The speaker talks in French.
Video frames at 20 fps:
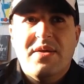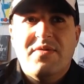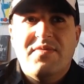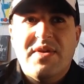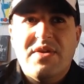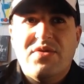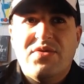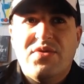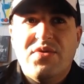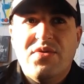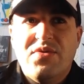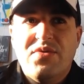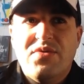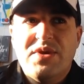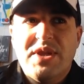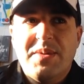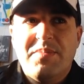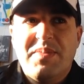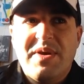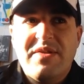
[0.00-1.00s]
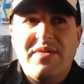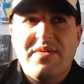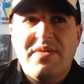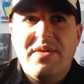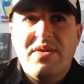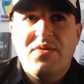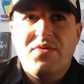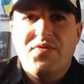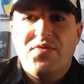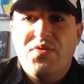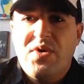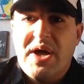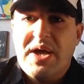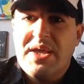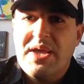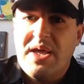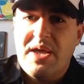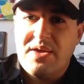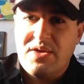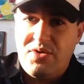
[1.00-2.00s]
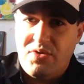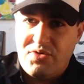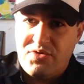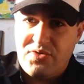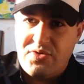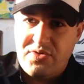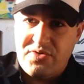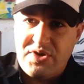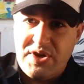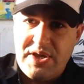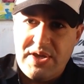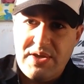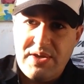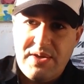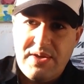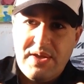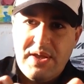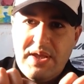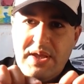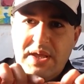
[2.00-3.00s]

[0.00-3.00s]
Phase 2, on est passé aux farrières qui ont changé.